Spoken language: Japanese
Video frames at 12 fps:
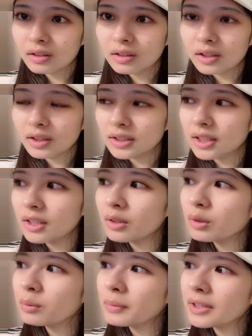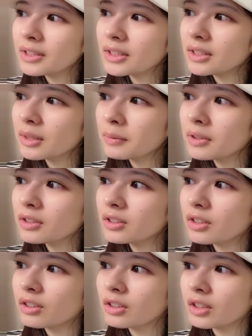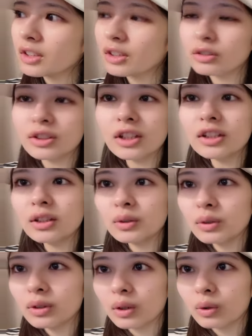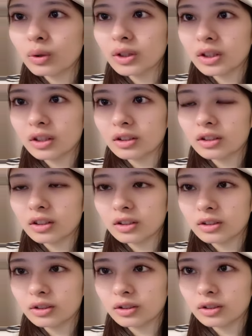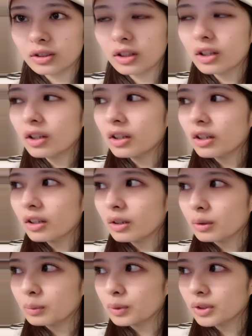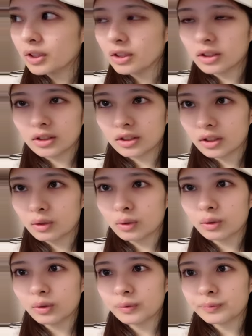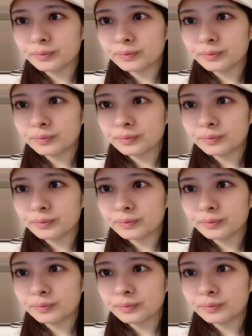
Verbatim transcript: なんかセリフをめっちゃ喋るってるかなんか歌ってる方が多いなっていうふうに思ったんですけど